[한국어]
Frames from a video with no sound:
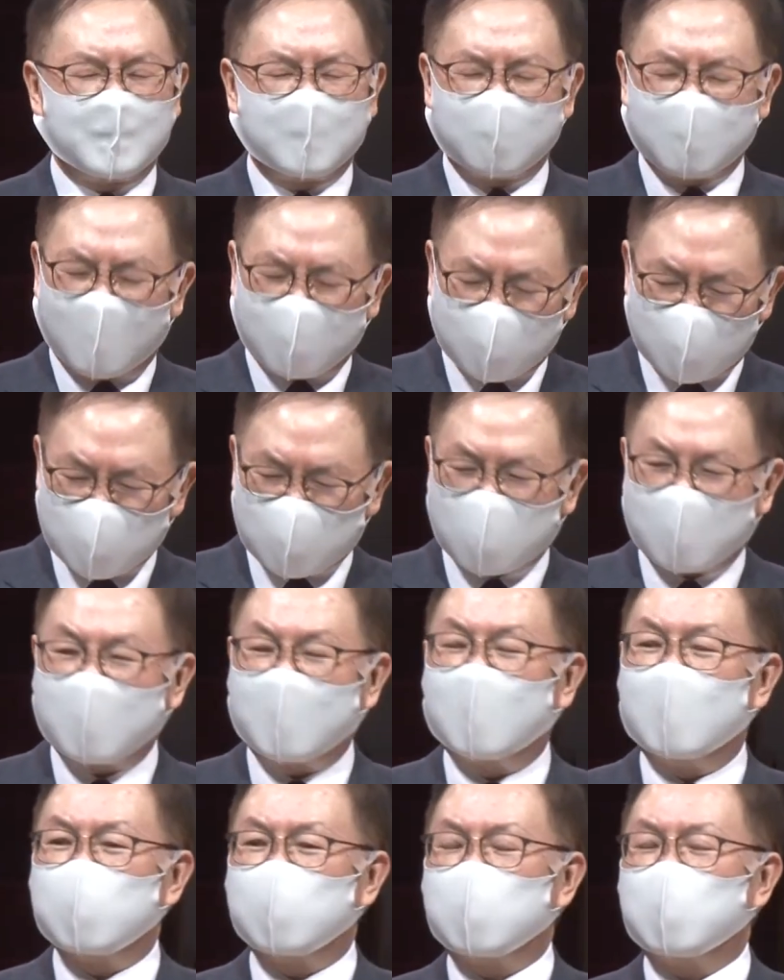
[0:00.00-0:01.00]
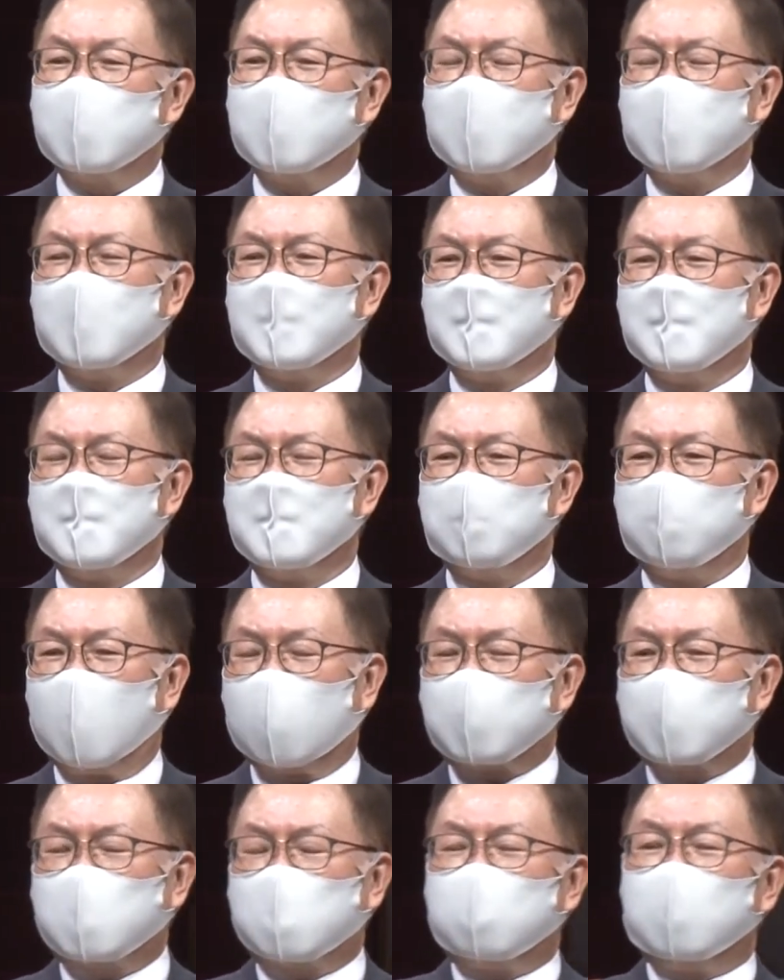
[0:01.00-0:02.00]
나를 사랑하시되
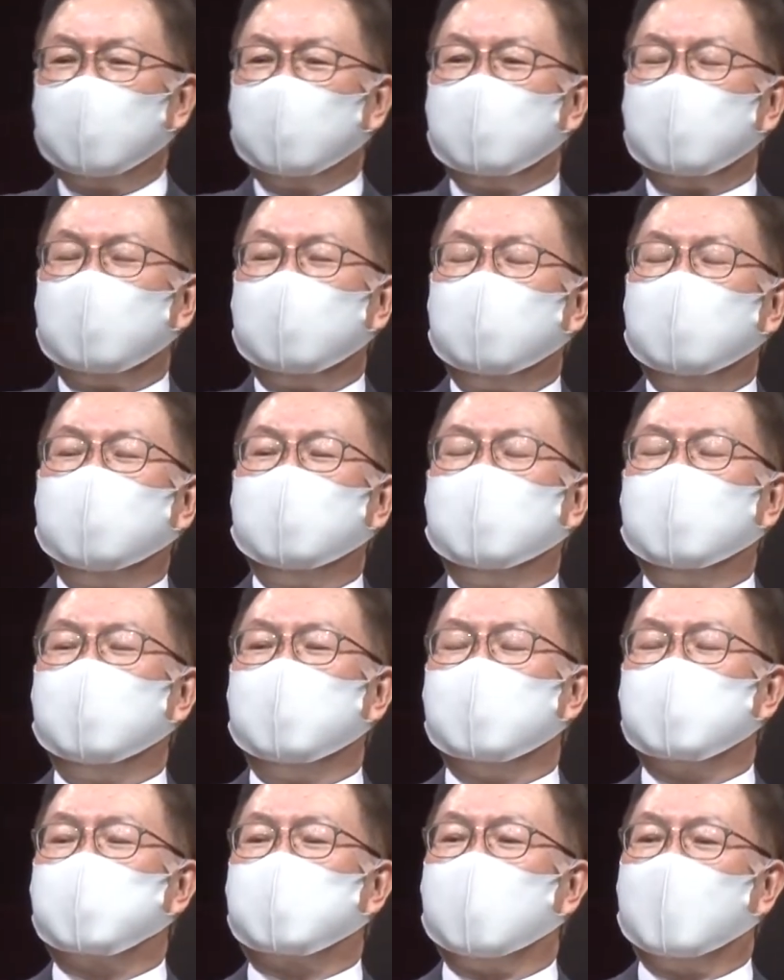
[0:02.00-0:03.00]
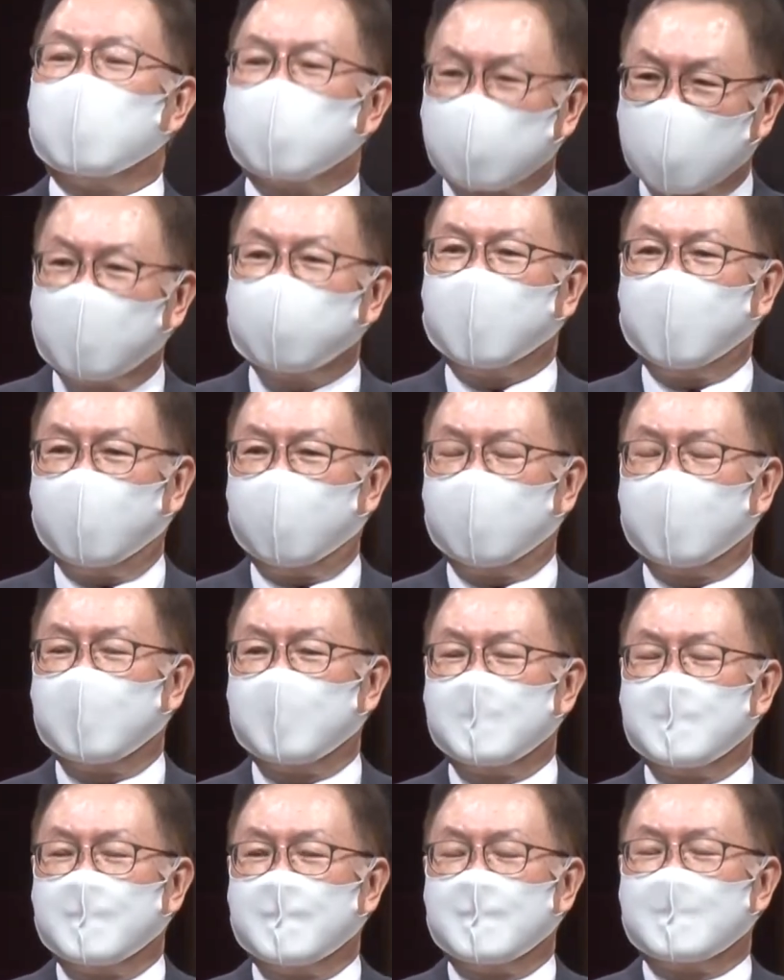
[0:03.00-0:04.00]
마치 이 세상에
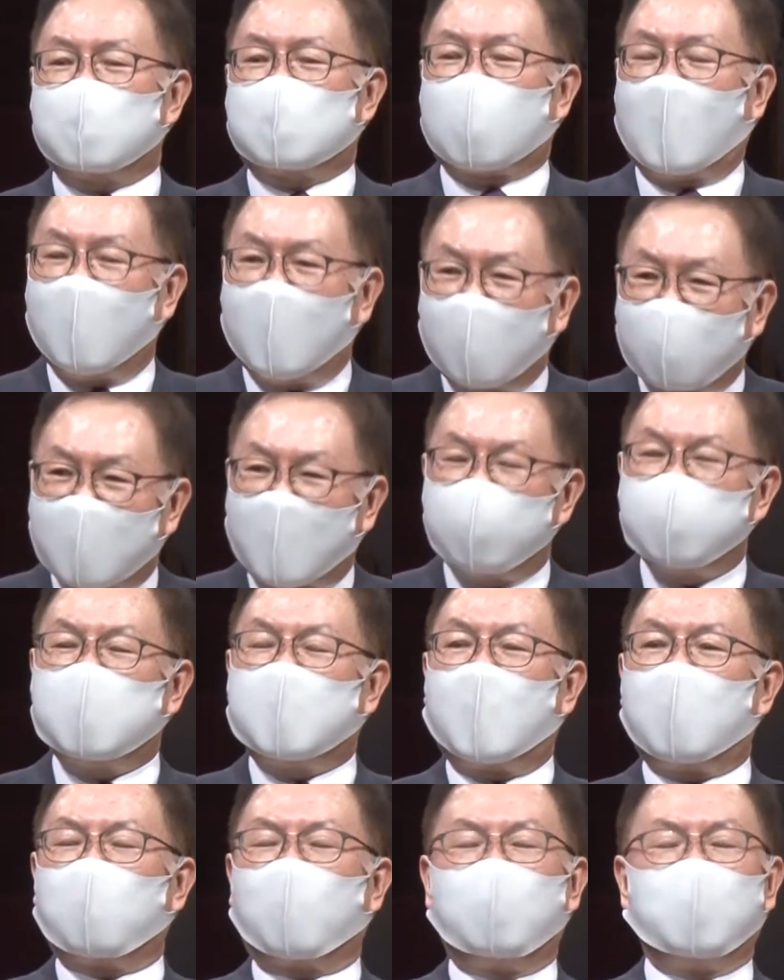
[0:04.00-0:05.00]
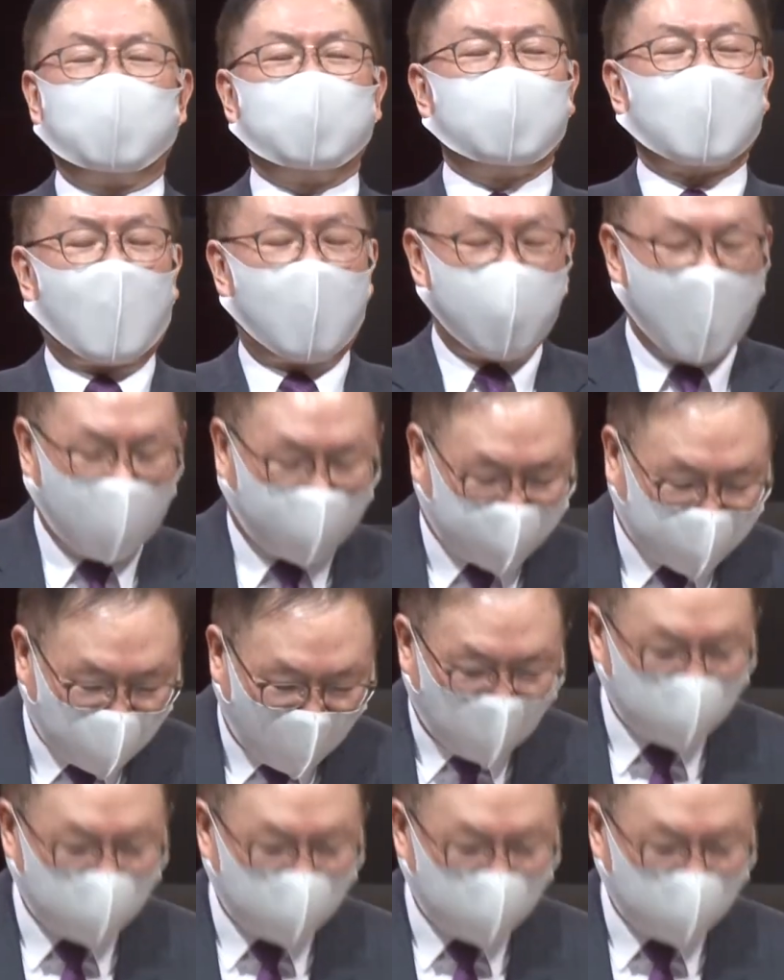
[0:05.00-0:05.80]
사람이라고는 나밖에